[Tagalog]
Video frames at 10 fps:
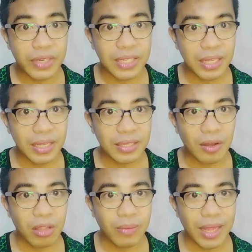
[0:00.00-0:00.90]

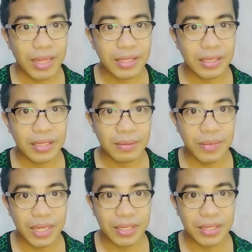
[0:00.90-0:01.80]
6 on my list is
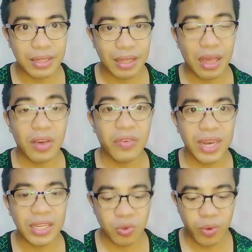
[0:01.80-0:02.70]
Miss
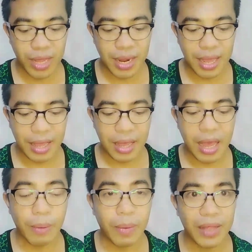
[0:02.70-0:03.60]
Venezuela,
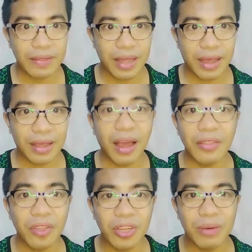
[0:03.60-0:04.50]
Amanda
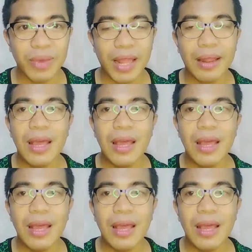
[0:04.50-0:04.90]
Dodamel.